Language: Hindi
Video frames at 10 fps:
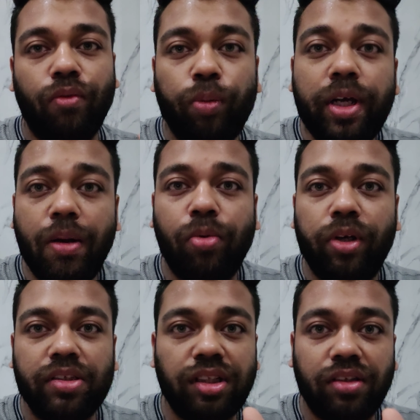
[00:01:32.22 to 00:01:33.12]
वो भी
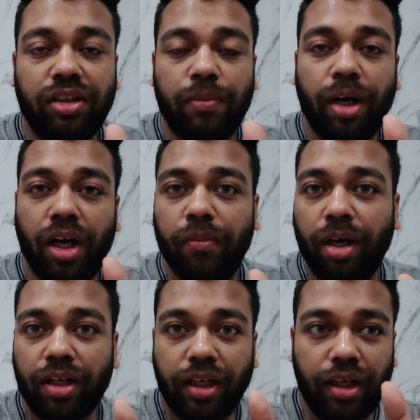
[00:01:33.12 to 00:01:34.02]
आपको ये सत्य
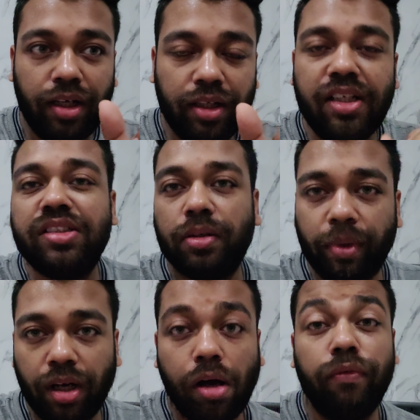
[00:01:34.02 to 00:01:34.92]
बहामा के टीज़र
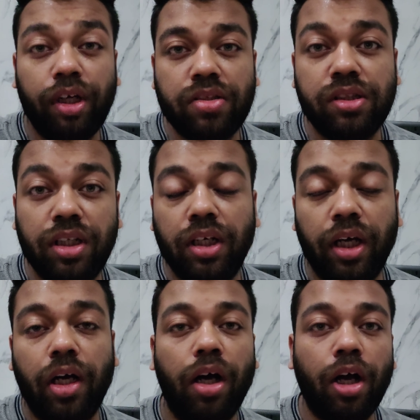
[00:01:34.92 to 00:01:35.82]
में काफ़ी अच्छा
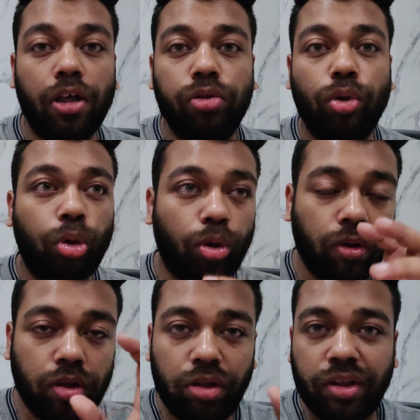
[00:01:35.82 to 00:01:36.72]
लगेगा तो
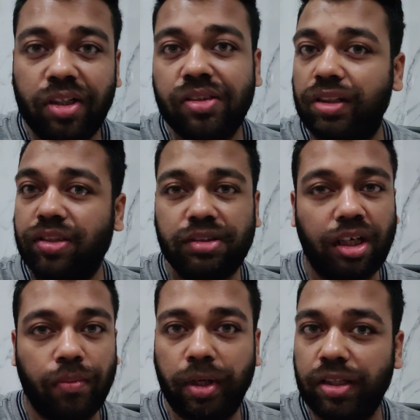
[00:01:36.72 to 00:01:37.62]
ओवरऑल टीज़र
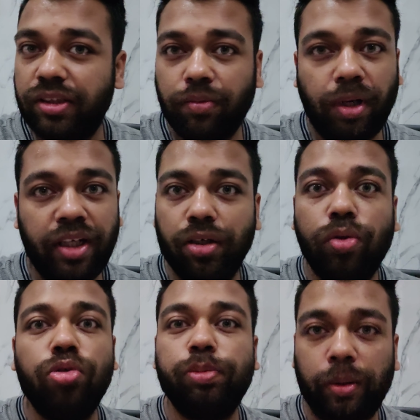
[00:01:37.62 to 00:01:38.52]
इज़ अमेजिंग भाई ये
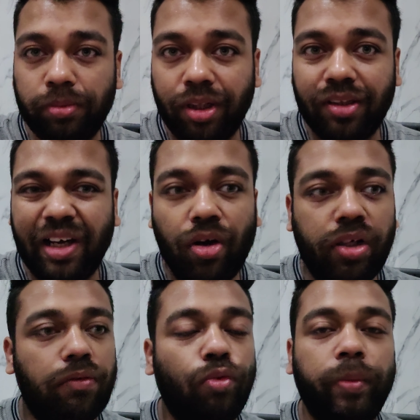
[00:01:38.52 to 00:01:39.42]
गूजबम देता है
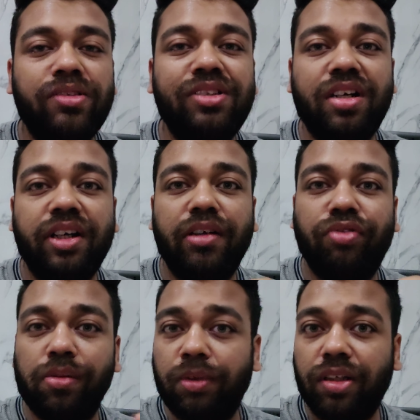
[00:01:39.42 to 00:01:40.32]
और एक वुमेन सेंट्रिक
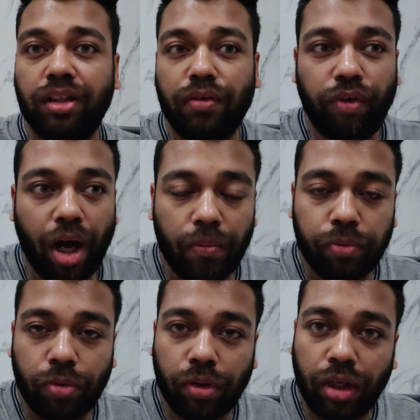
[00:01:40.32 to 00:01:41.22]
फिल्म की तरफ
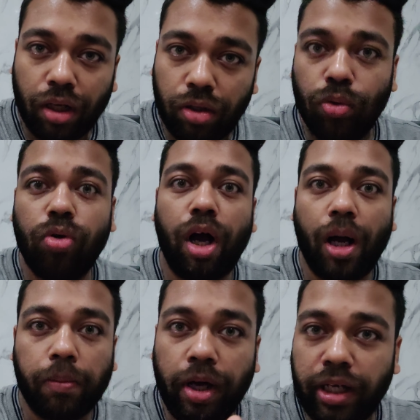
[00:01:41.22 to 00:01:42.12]
आपका रुख
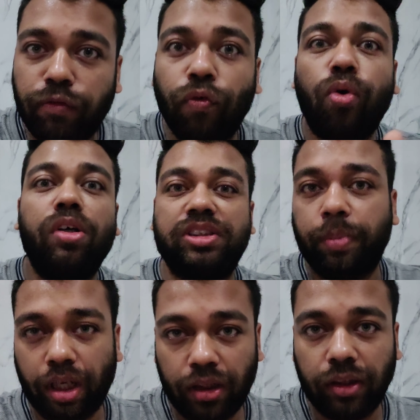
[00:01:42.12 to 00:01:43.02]
आपका एक
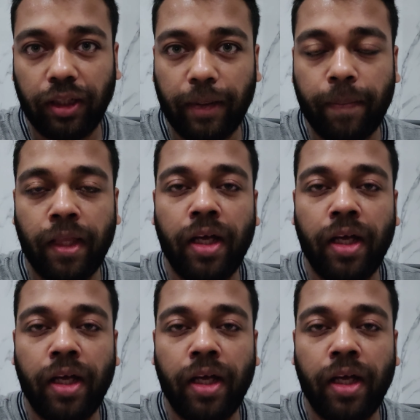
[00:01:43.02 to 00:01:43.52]
फोकस बनाता है